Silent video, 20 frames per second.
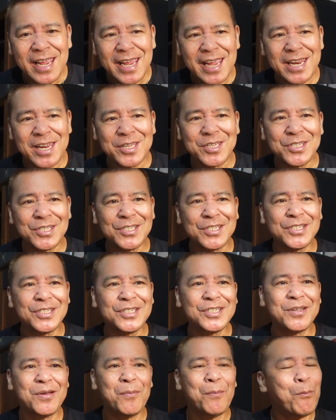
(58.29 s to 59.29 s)
it
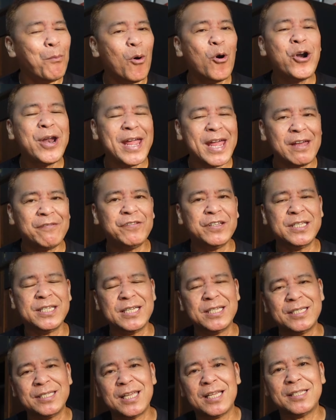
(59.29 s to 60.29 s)
is more
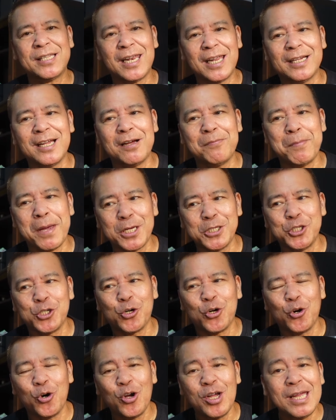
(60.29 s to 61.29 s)
evident that talagang
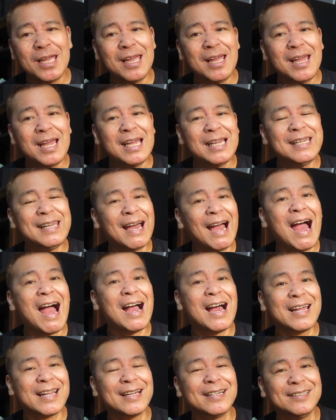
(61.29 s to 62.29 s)
medyo
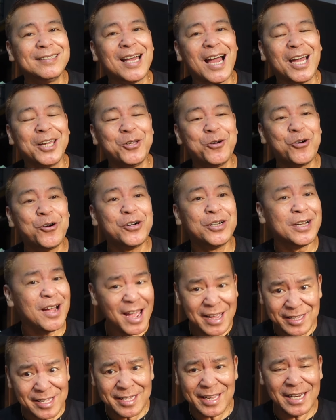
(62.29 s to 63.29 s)
nangangarag tayo or
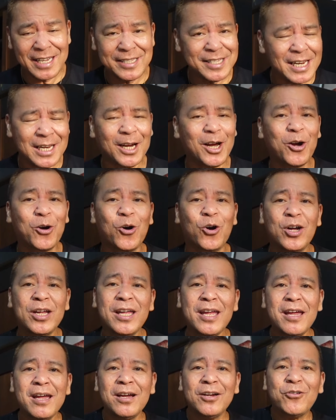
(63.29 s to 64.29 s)
kahit hindi lang ako,
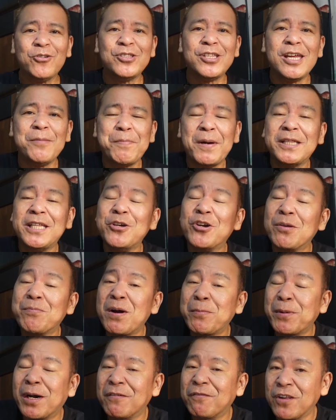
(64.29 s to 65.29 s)
kundi pati yung
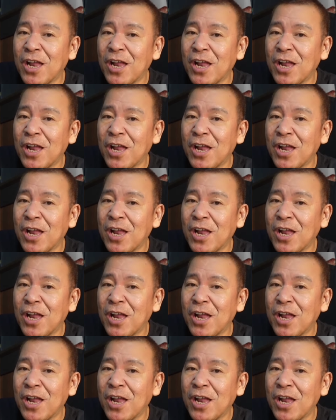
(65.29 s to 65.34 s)
ibang mga